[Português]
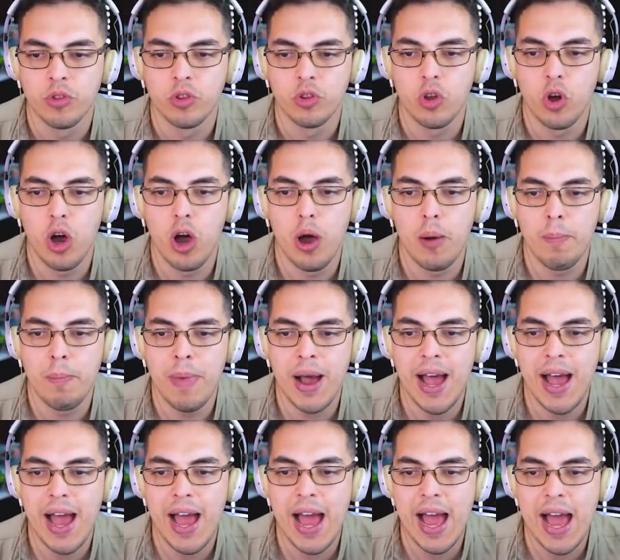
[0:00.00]

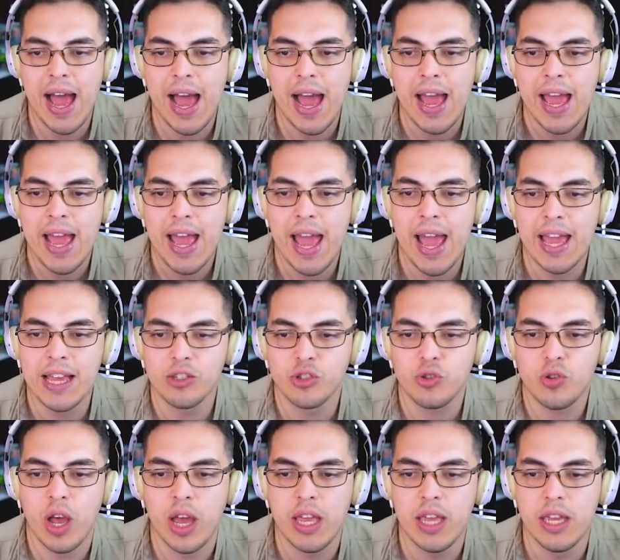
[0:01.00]
Toma! É
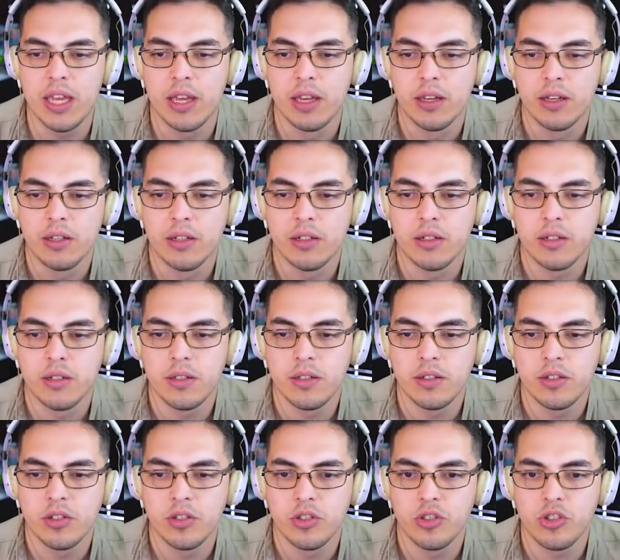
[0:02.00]
isso aí.
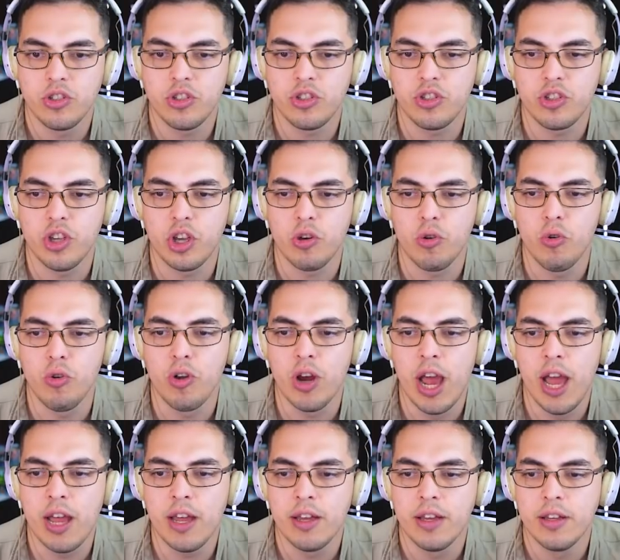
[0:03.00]

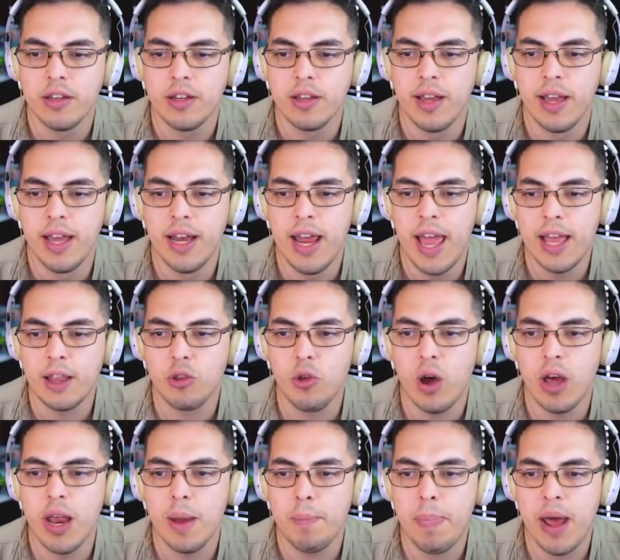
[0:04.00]
Segura. Ele
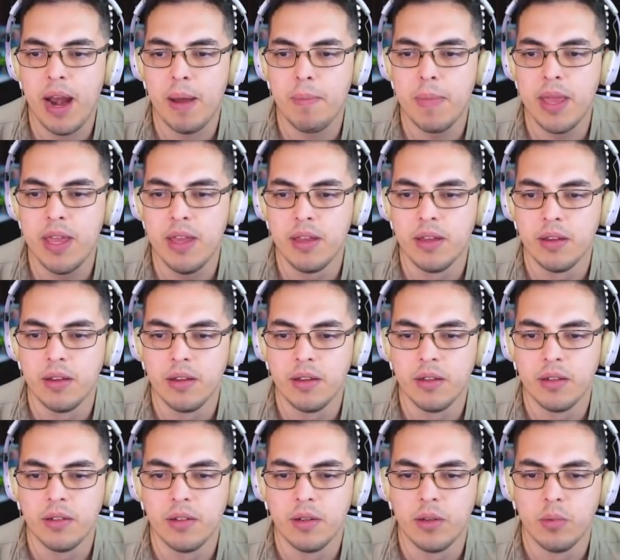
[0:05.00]
retorna para mim.
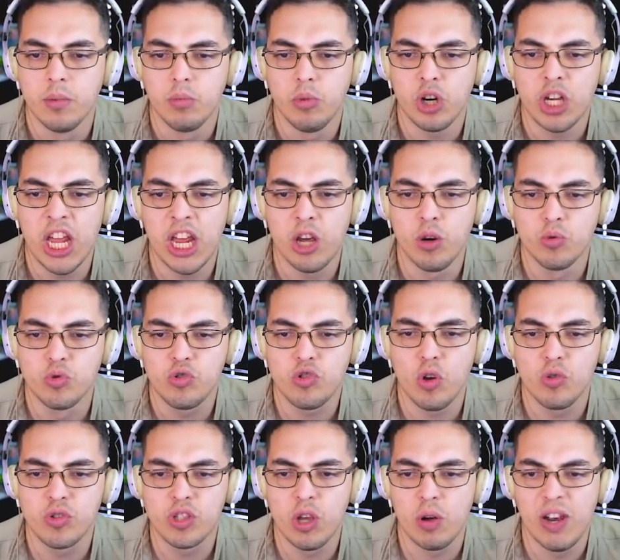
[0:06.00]
Porque eu
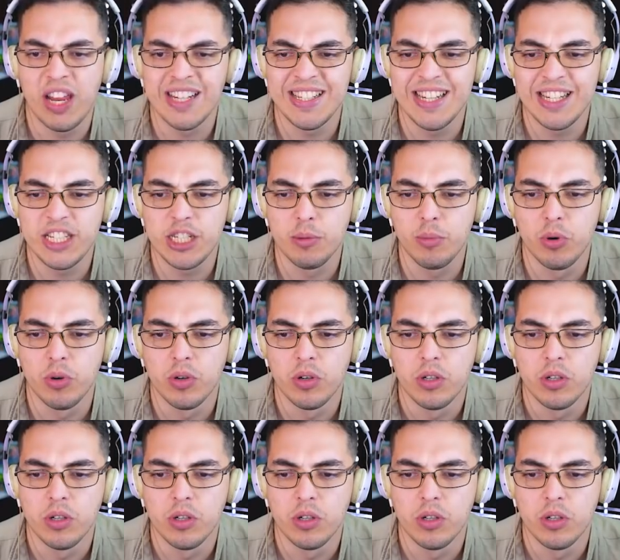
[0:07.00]
sou seu legítimo.